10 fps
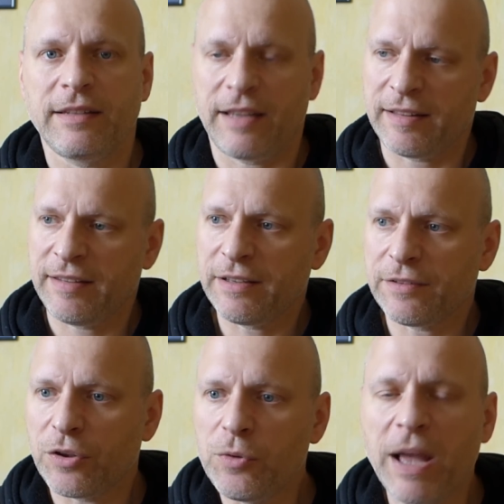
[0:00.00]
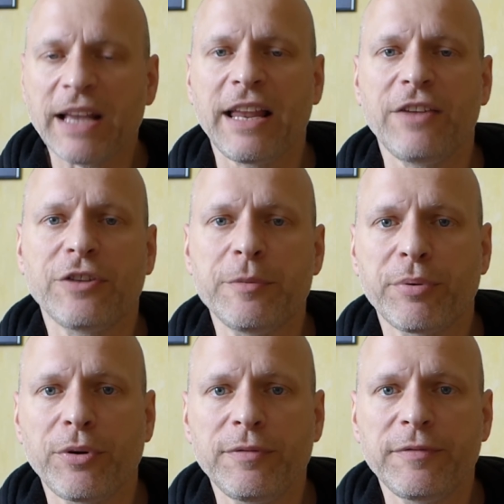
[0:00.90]
Der Artikel soll überall gleich
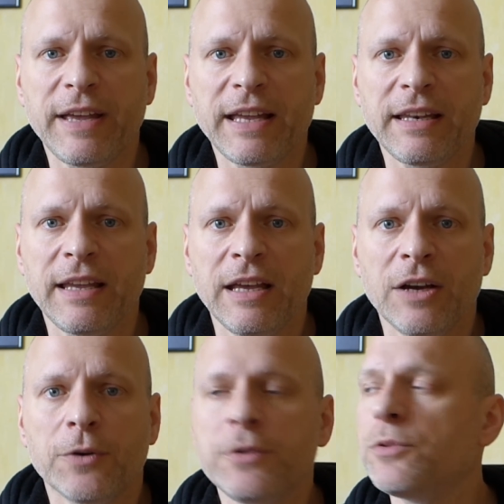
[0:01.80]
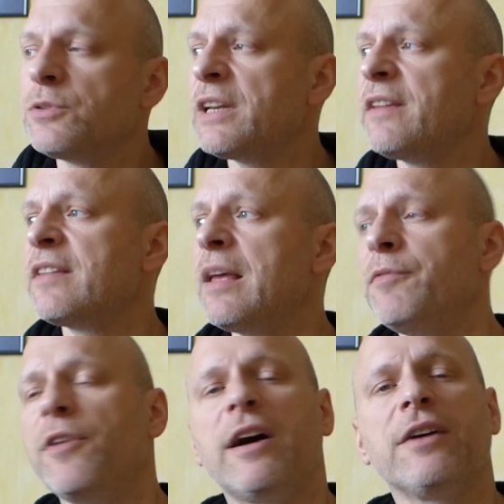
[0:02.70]
geprüft werden und unter denselben
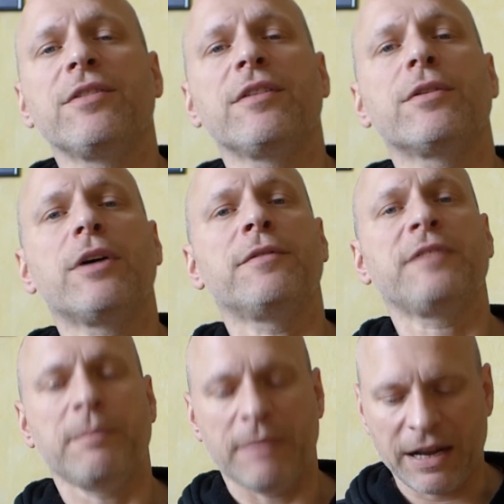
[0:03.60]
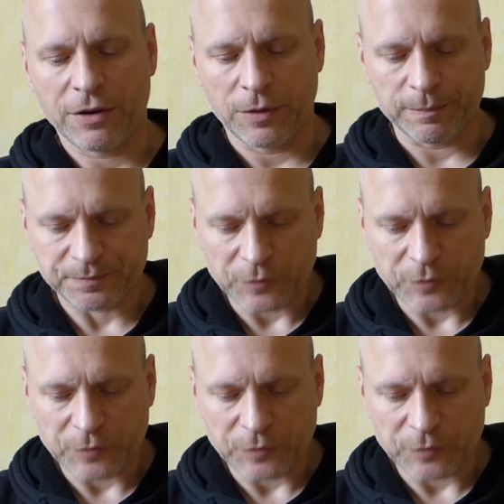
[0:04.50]
Voraussetzungen auf den Markt kommen.